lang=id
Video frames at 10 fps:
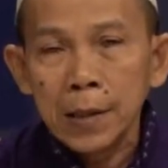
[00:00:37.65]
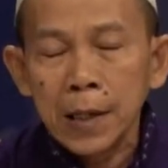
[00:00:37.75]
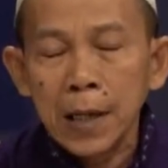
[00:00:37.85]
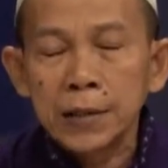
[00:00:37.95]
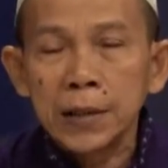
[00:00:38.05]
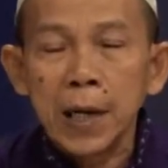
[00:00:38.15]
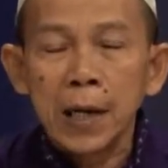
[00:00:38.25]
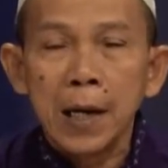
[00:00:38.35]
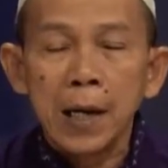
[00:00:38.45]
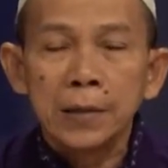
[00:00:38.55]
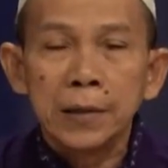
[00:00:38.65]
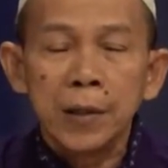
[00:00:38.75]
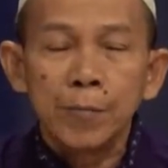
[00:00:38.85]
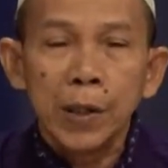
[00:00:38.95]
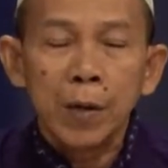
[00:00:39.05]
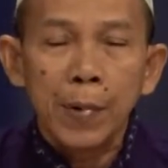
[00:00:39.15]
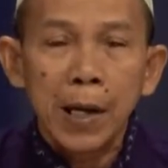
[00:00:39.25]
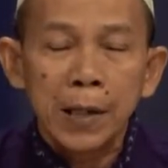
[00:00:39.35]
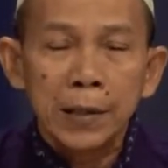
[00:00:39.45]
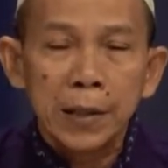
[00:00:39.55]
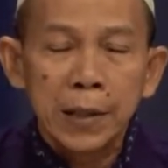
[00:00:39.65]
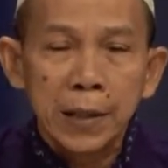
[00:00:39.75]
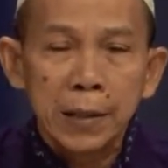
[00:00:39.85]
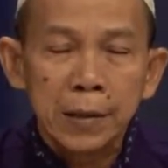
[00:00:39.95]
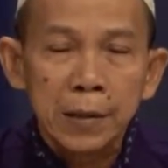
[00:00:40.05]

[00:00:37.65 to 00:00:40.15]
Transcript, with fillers: dengan senang hati berkepala dingin